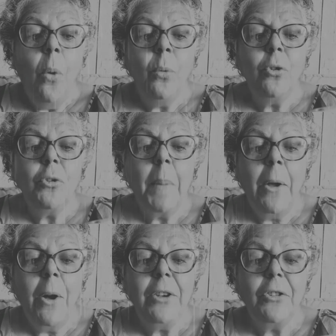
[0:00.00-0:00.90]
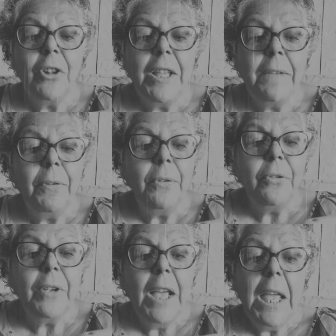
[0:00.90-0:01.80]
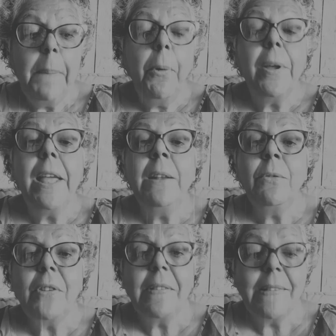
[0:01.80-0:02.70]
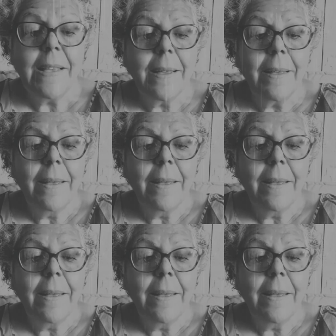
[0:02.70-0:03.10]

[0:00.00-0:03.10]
um dos maiores livros e, por que não dizer,